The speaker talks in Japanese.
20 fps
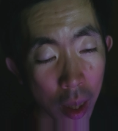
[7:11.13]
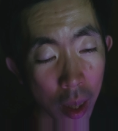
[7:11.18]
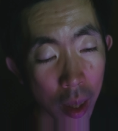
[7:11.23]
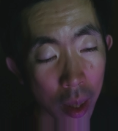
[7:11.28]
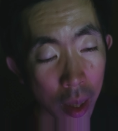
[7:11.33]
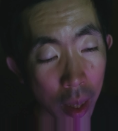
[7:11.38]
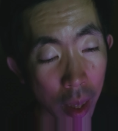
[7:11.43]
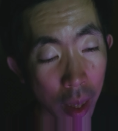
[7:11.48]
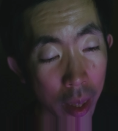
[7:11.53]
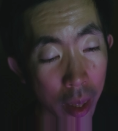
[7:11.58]

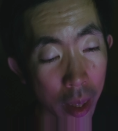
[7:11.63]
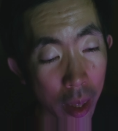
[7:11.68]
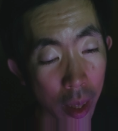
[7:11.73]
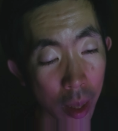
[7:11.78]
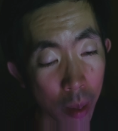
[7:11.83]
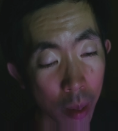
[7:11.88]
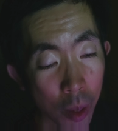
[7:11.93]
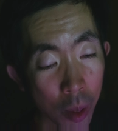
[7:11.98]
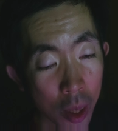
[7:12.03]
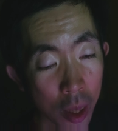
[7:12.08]
何があり
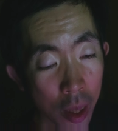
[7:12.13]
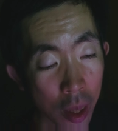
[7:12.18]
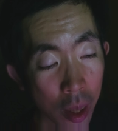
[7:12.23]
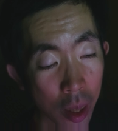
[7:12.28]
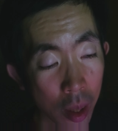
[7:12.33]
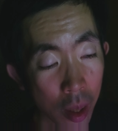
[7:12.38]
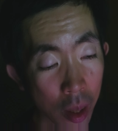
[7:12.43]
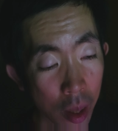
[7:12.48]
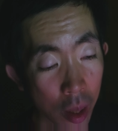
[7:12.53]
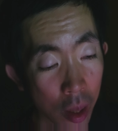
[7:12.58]
ましたって
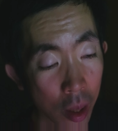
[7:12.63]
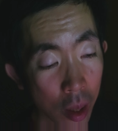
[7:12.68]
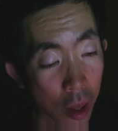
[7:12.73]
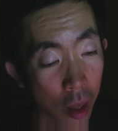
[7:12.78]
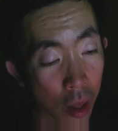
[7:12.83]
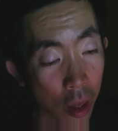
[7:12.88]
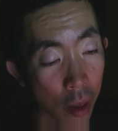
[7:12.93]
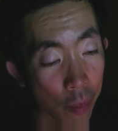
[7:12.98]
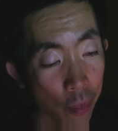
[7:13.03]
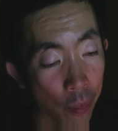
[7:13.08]
聞いたら、